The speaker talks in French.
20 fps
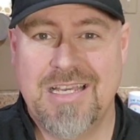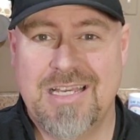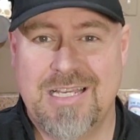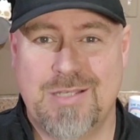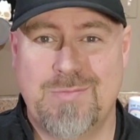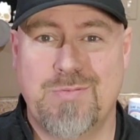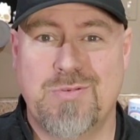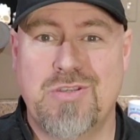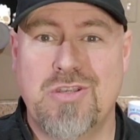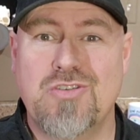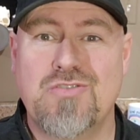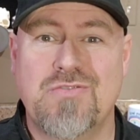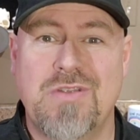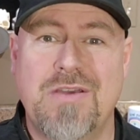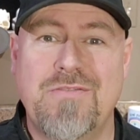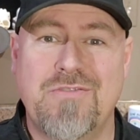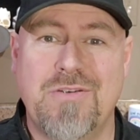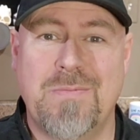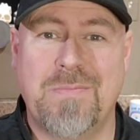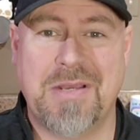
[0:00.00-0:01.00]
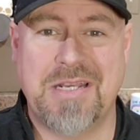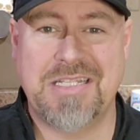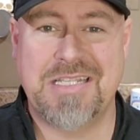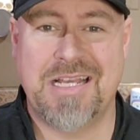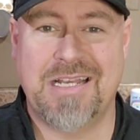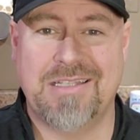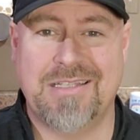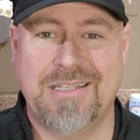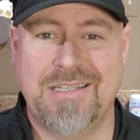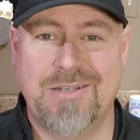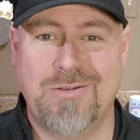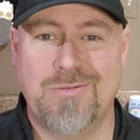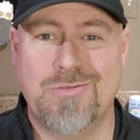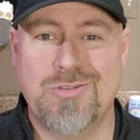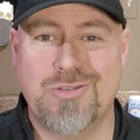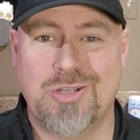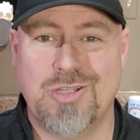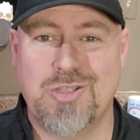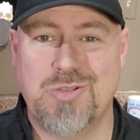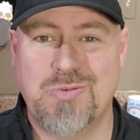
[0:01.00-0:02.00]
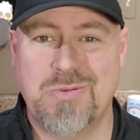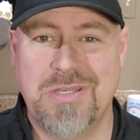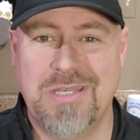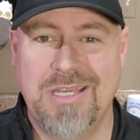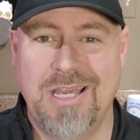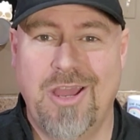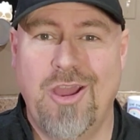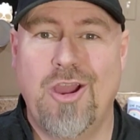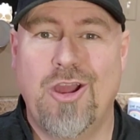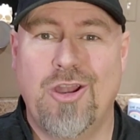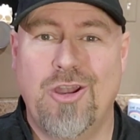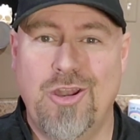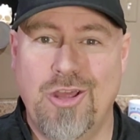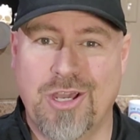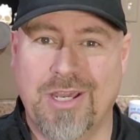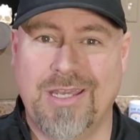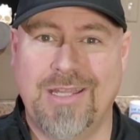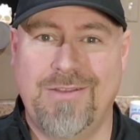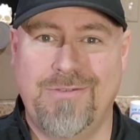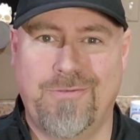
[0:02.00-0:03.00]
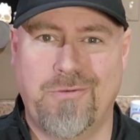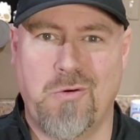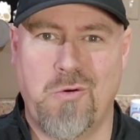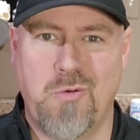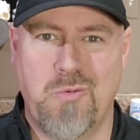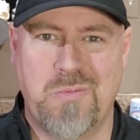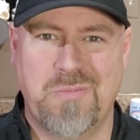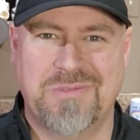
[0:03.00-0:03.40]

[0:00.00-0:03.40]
Et c'est pour ça que je voulais vous le présenter aujourd'hui, le riz de veau.